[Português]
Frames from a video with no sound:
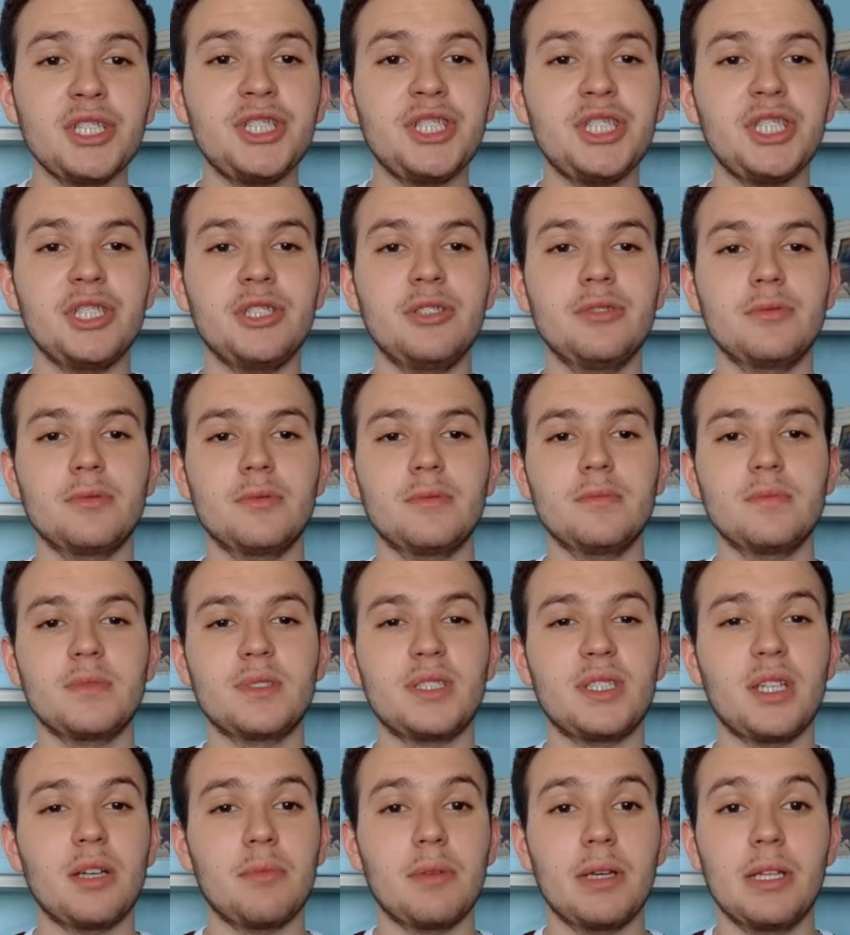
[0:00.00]
Egídio,
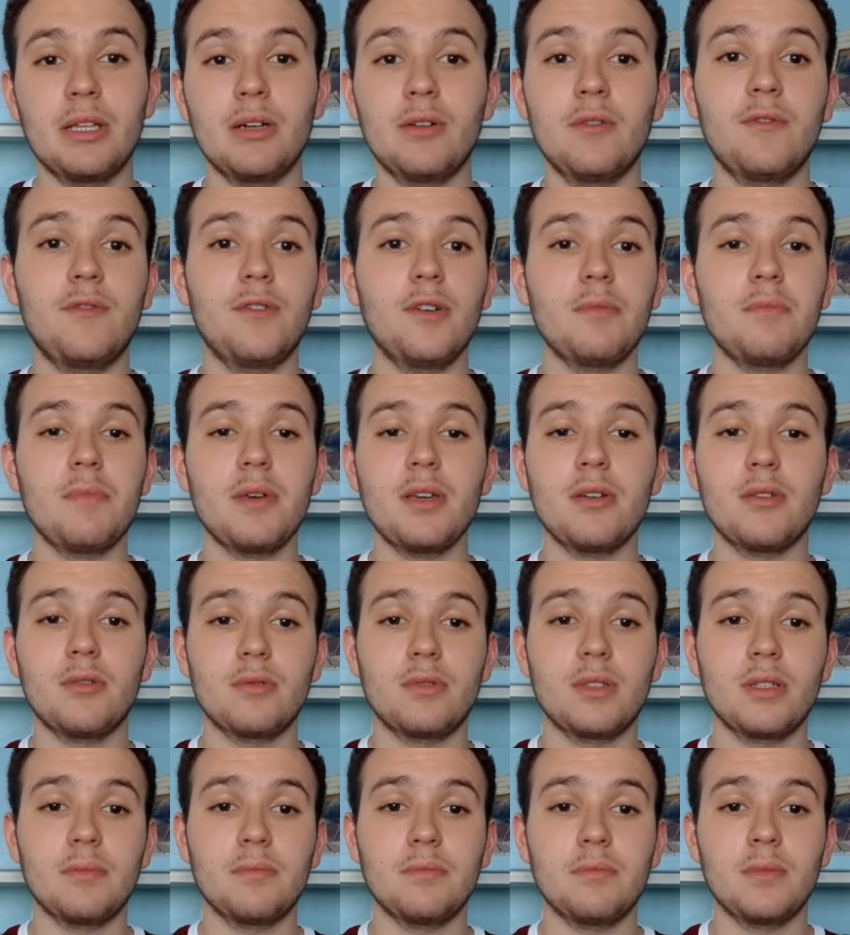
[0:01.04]
que também não foi bem
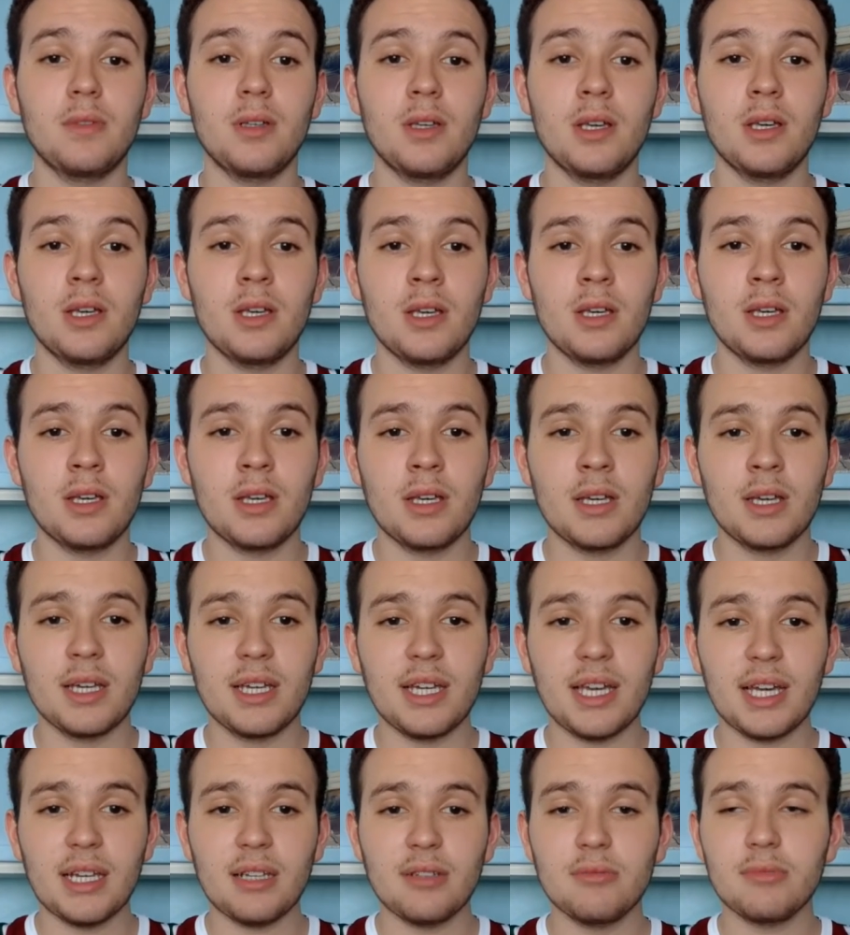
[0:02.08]
ontem.
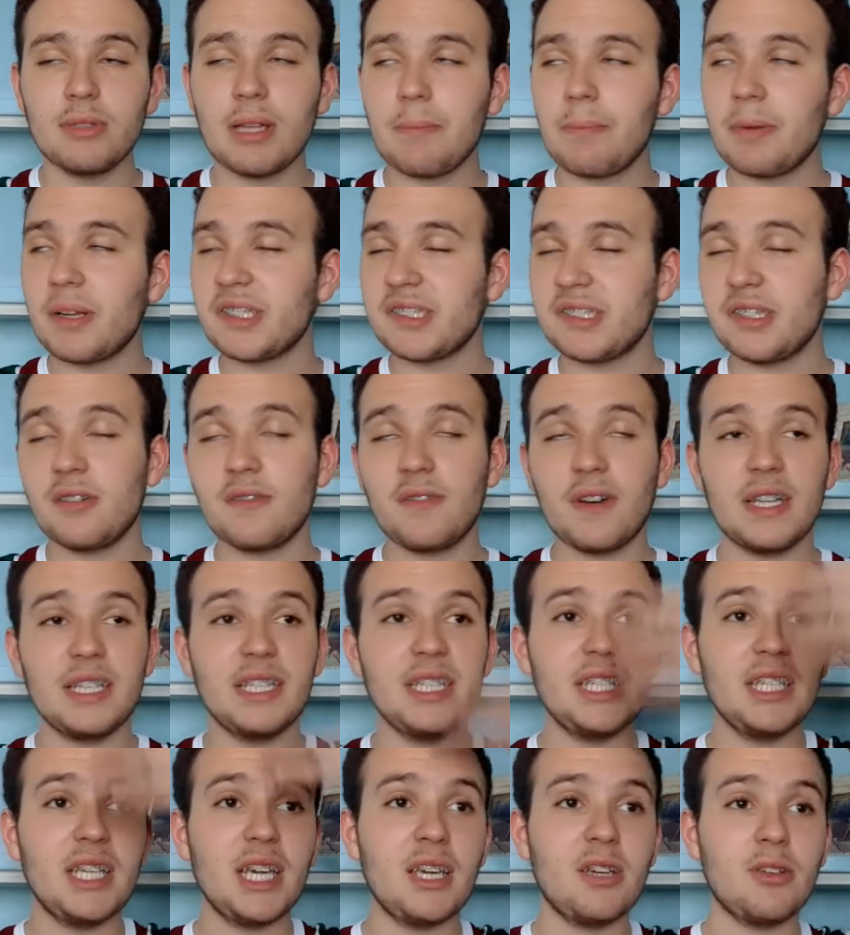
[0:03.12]
Cara, não dá pra salvar
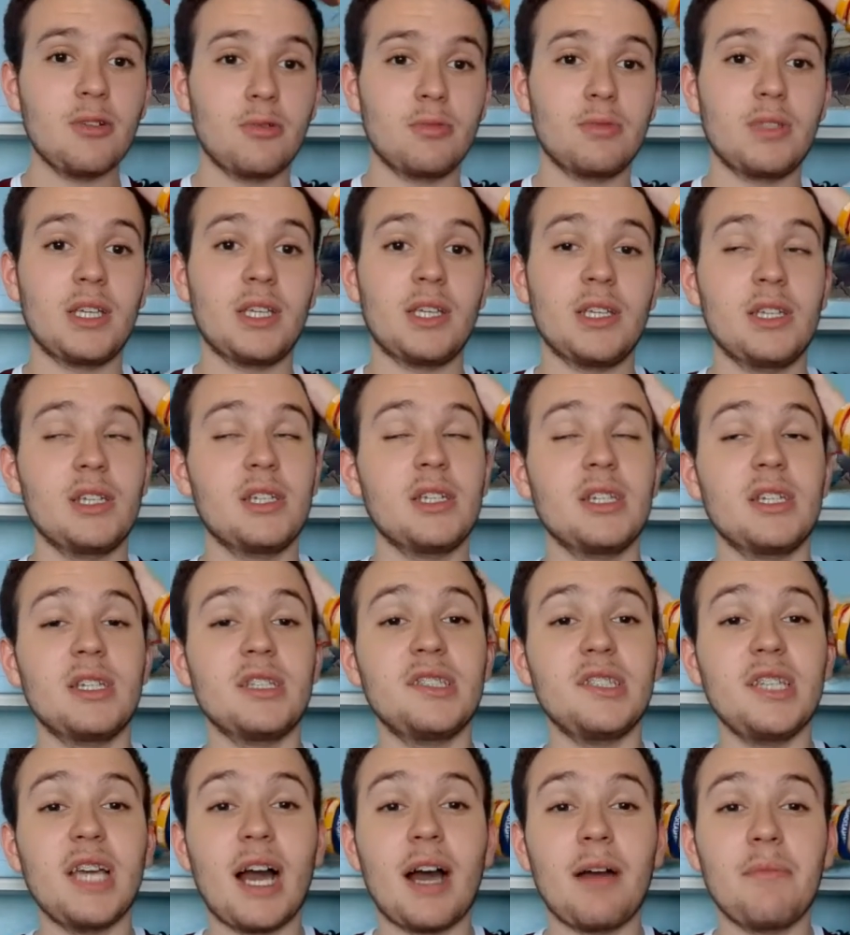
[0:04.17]
ninguém ontem.
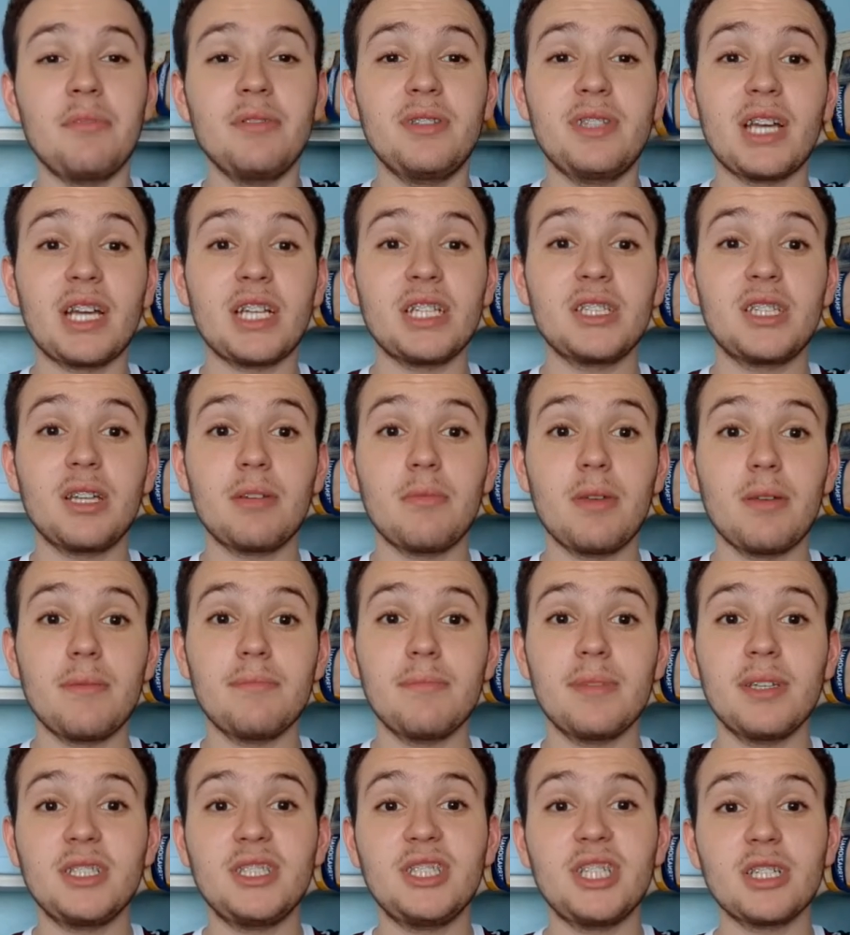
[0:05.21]
E a arbitragem também
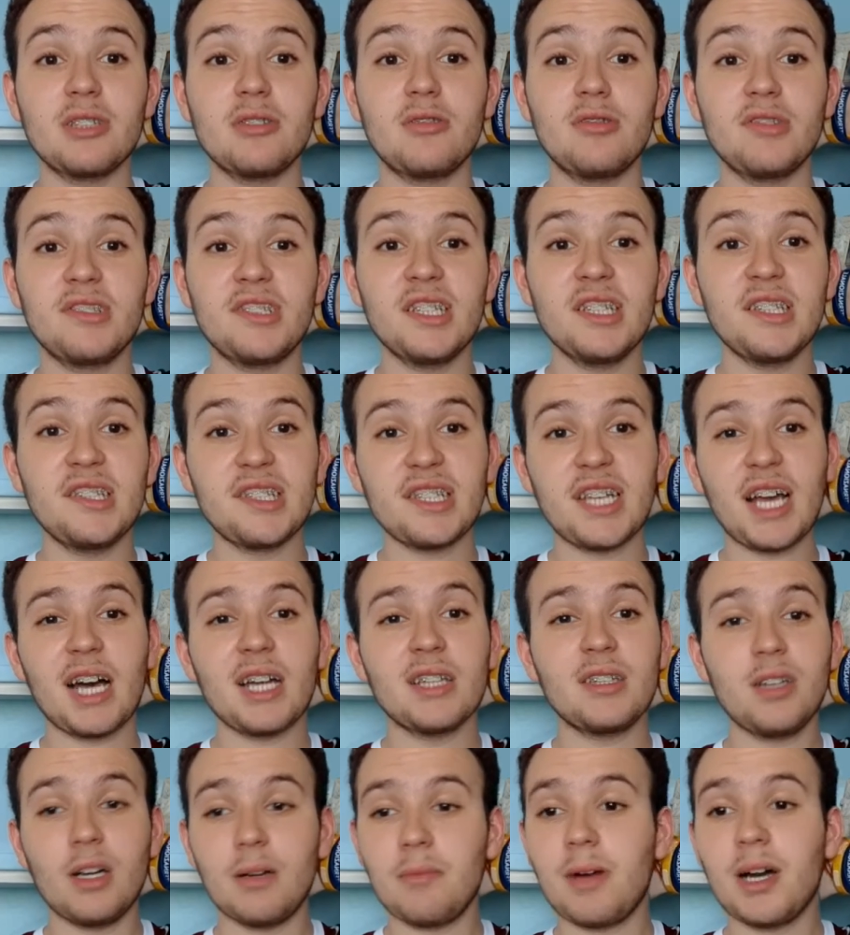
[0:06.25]
metia 200
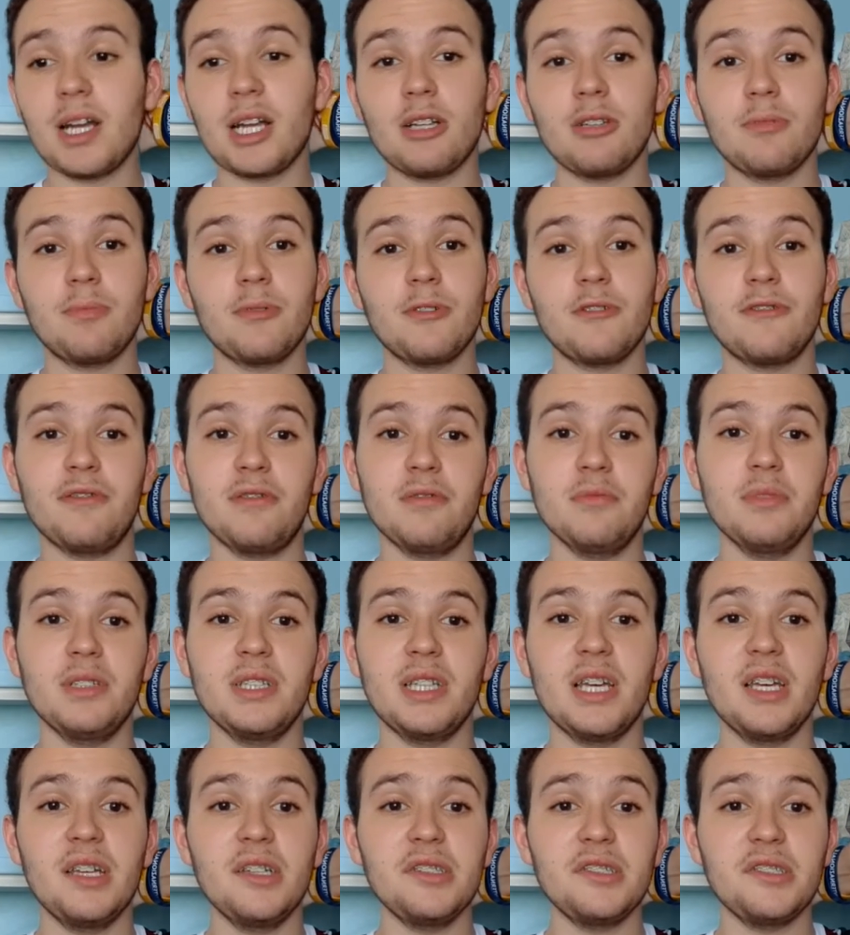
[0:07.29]
cartão amarelo pro
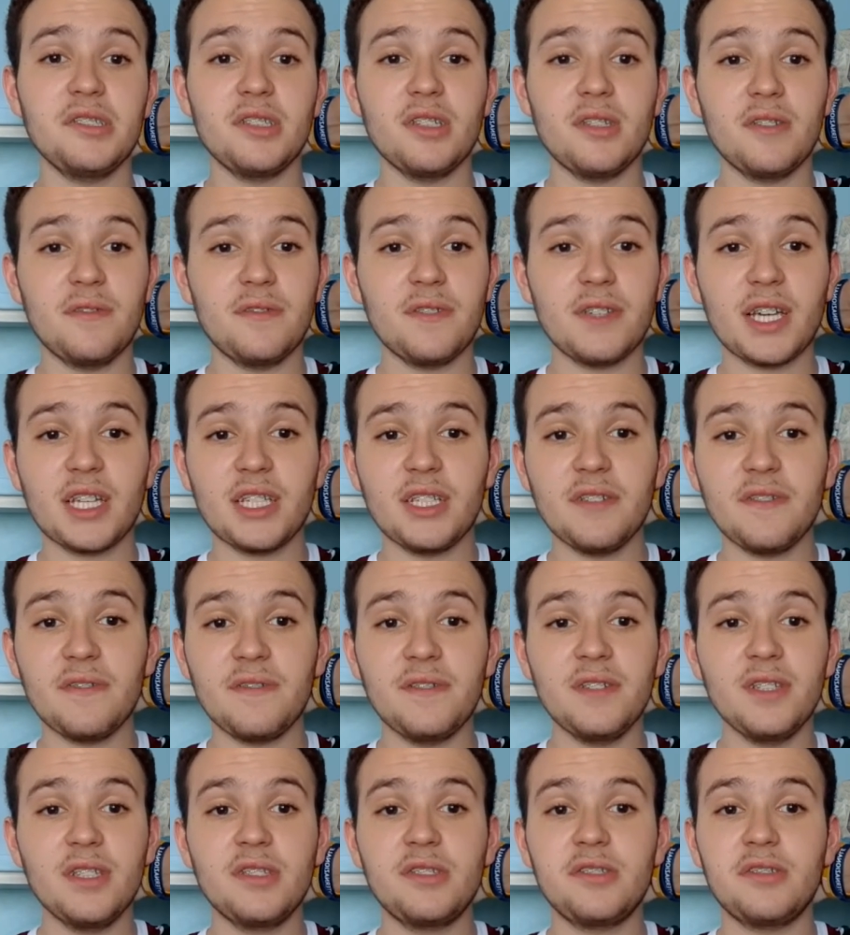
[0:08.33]
Fluminense e fica
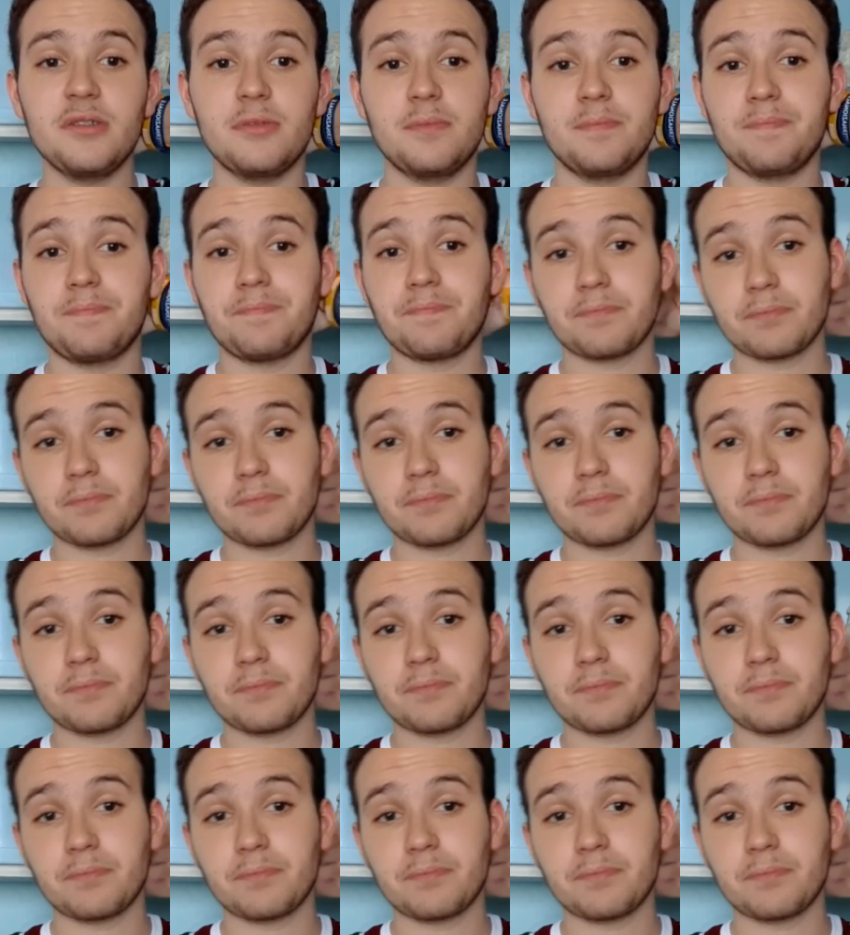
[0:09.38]
difícil.